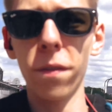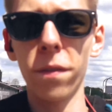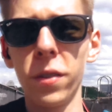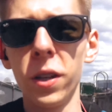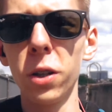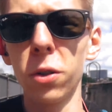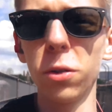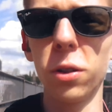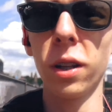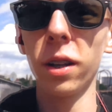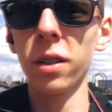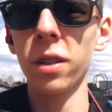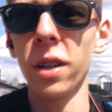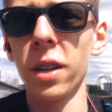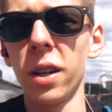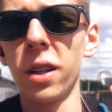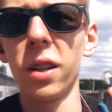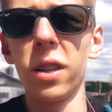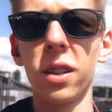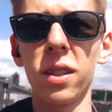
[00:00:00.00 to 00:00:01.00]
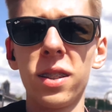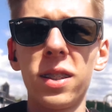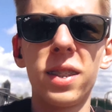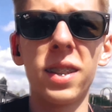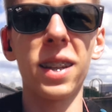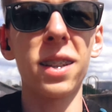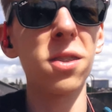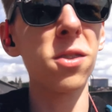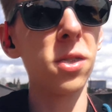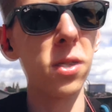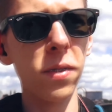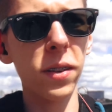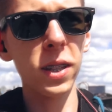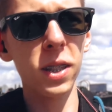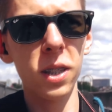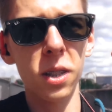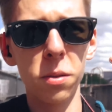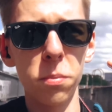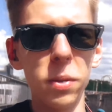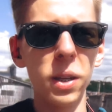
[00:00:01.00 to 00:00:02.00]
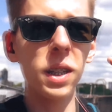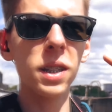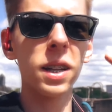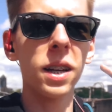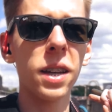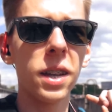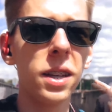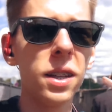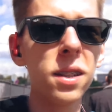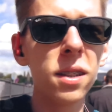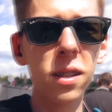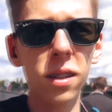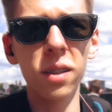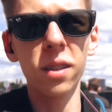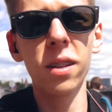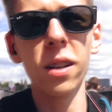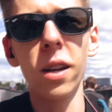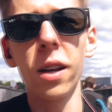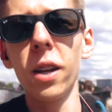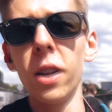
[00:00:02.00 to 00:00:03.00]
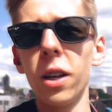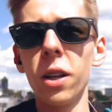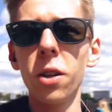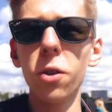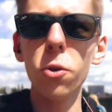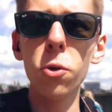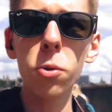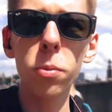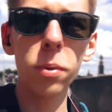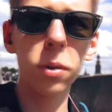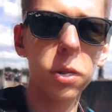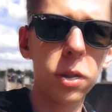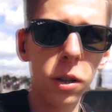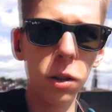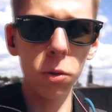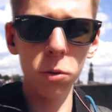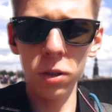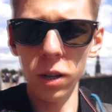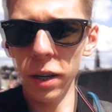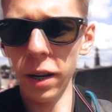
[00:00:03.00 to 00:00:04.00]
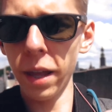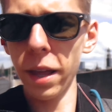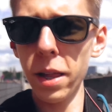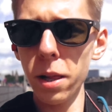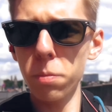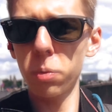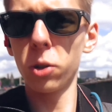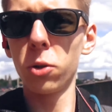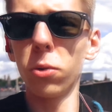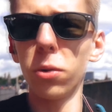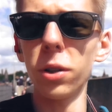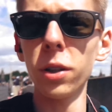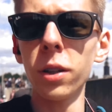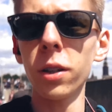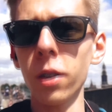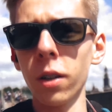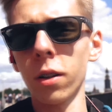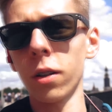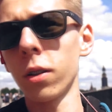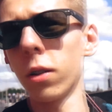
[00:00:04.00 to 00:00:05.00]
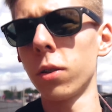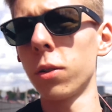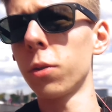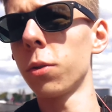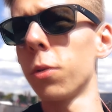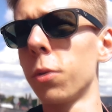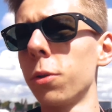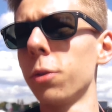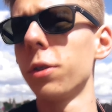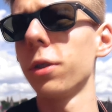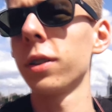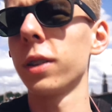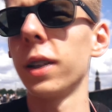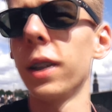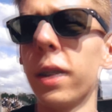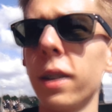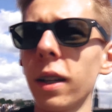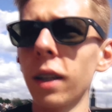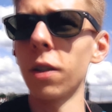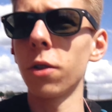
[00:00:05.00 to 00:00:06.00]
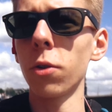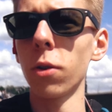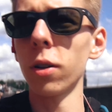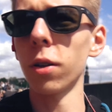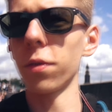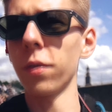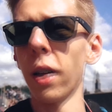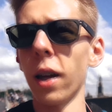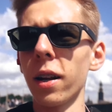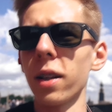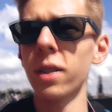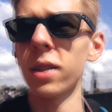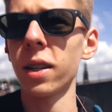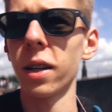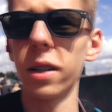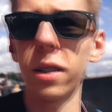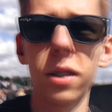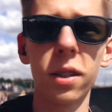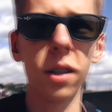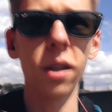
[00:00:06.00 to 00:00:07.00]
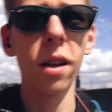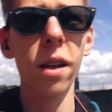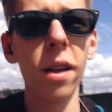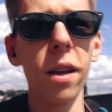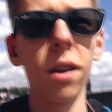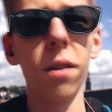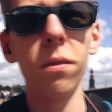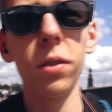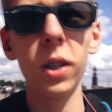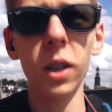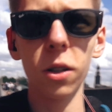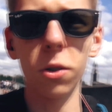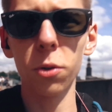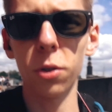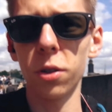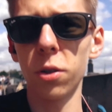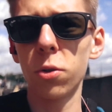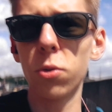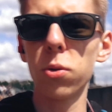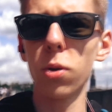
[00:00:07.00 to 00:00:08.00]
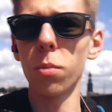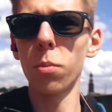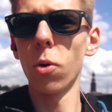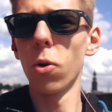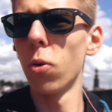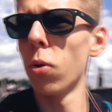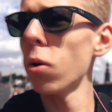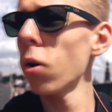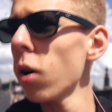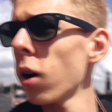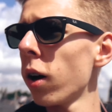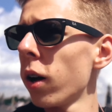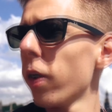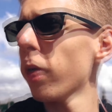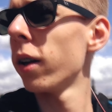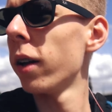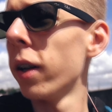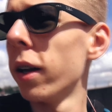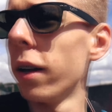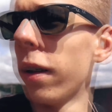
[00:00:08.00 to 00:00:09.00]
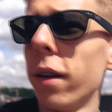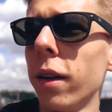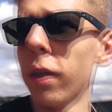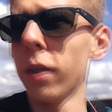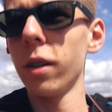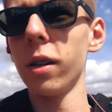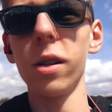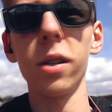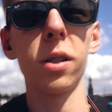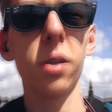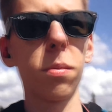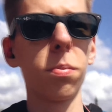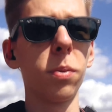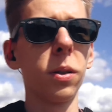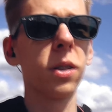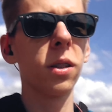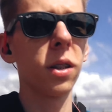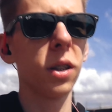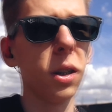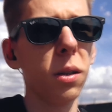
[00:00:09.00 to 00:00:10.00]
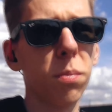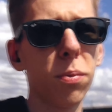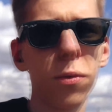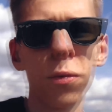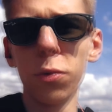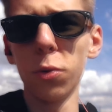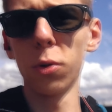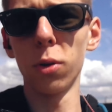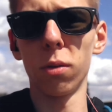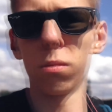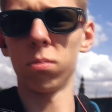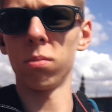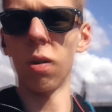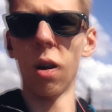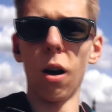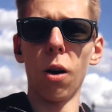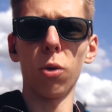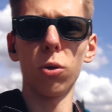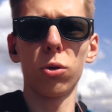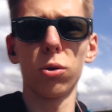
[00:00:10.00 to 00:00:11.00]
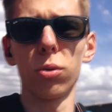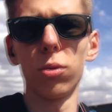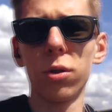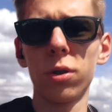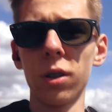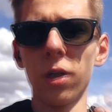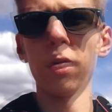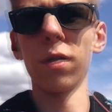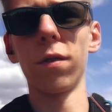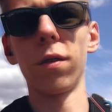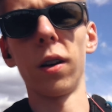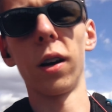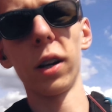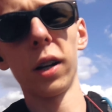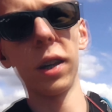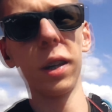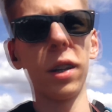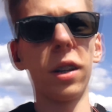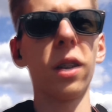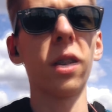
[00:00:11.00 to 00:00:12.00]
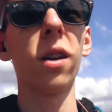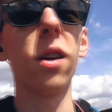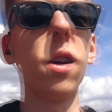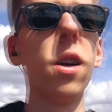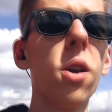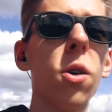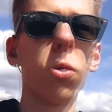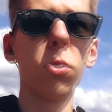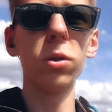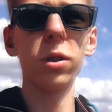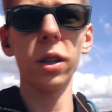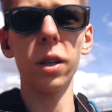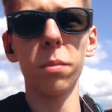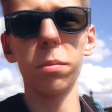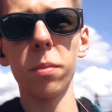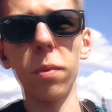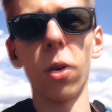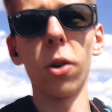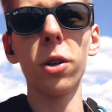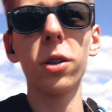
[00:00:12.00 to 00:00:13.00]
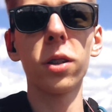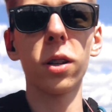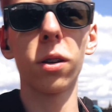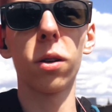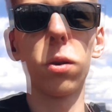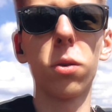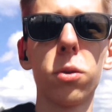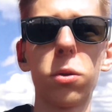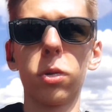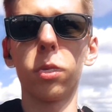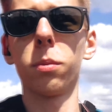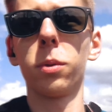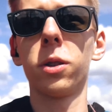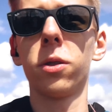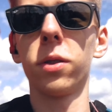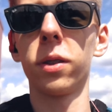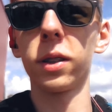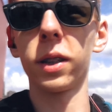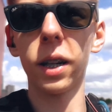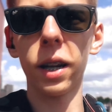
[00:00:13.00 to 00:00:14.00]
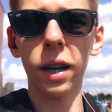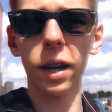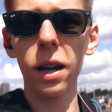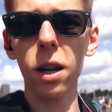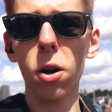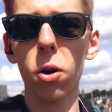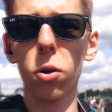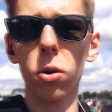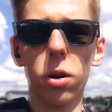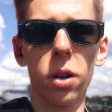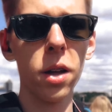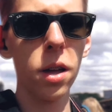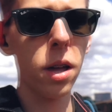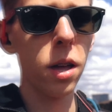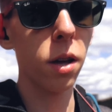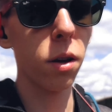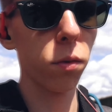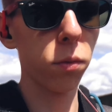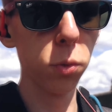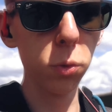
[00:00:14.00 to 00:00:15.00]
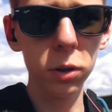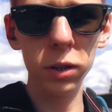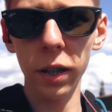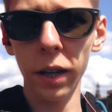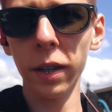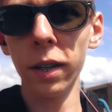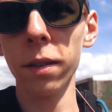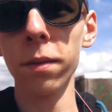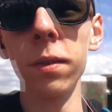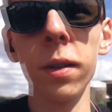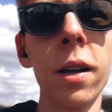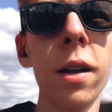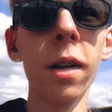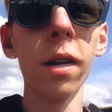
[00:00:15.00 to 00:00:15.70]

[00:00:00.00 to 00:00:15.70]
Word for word: 426 Meter hinten über, äh, unter der Elbe durch und geht dann dort auf der anderen Seite wieder durch den Turm hoch. Ist Betrieb für Autos, Fahrräder und eben heute auch oder beziehungsweise generell auch Fußgänger.